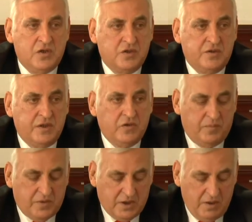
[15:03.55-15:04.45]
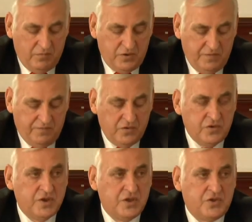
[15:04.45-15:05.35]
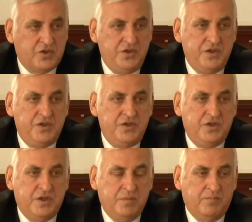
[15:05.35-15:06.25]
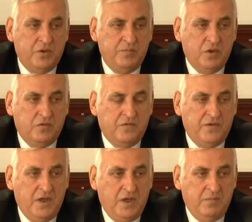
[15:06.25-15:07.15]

że do tego programu się włączy aż 37 podmiotów